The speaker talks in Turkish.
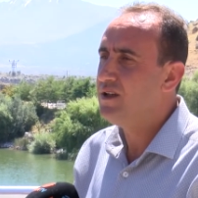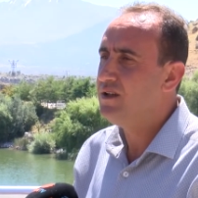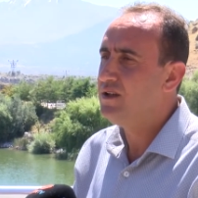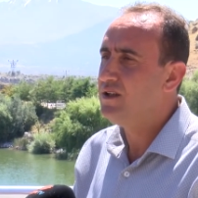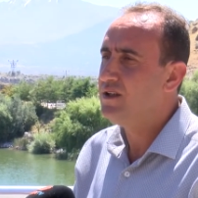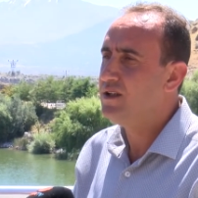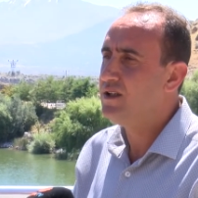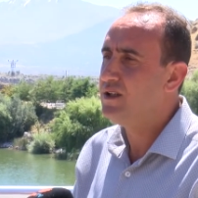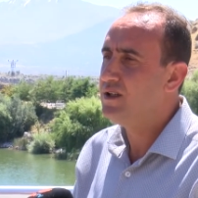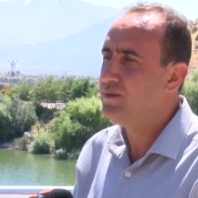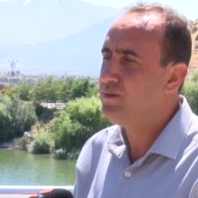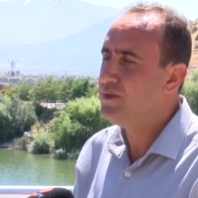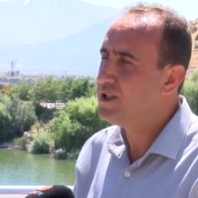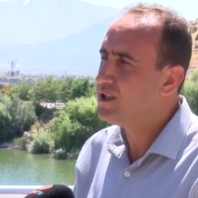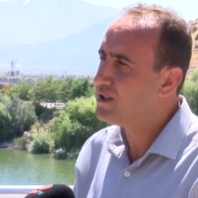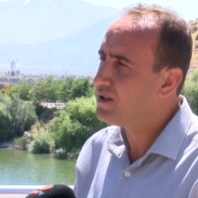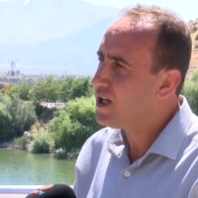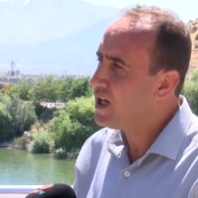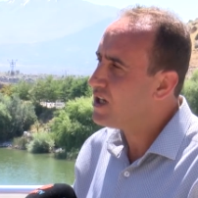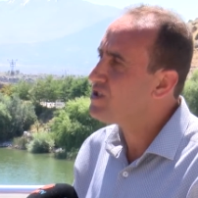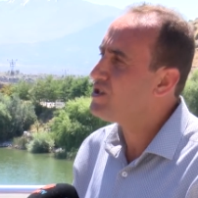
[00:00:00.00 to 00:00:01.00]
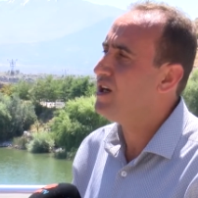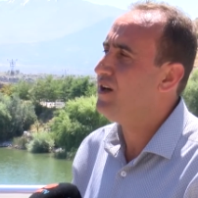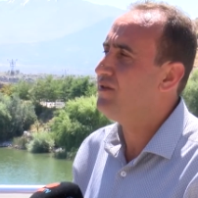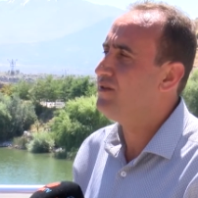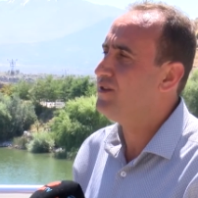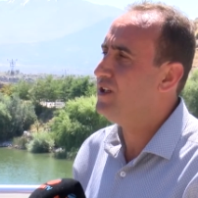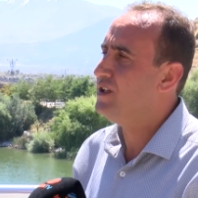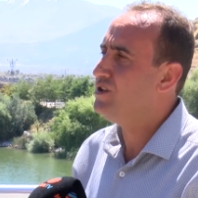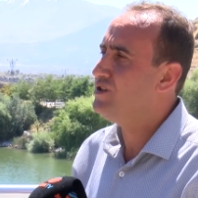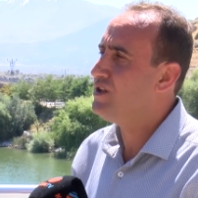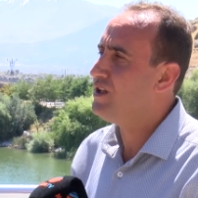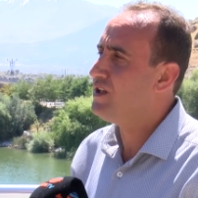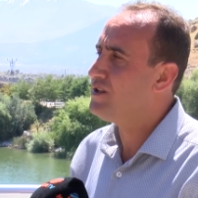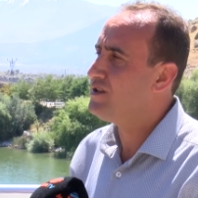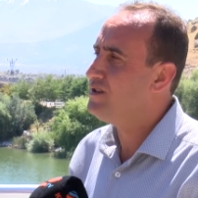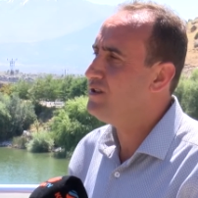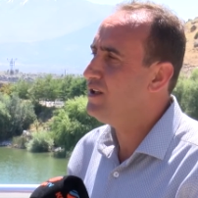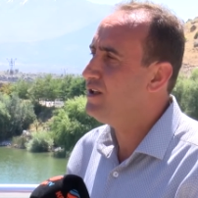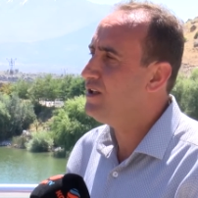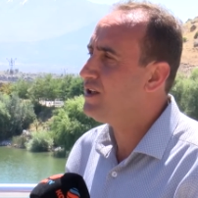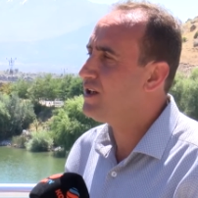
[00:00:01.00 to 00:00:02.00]
E, birkaç hafta
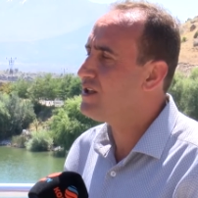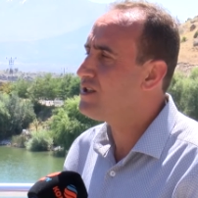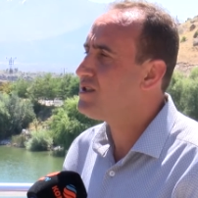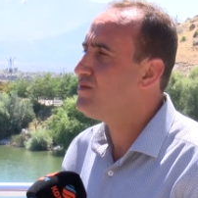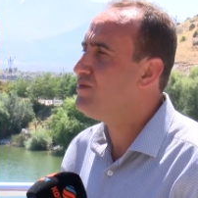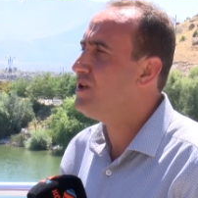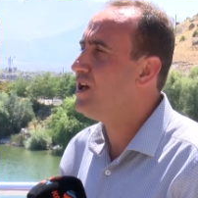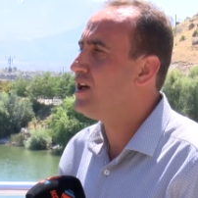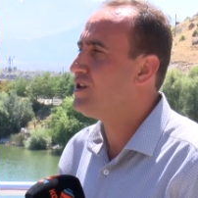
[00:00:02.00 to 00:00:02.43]
içerisinde de resmi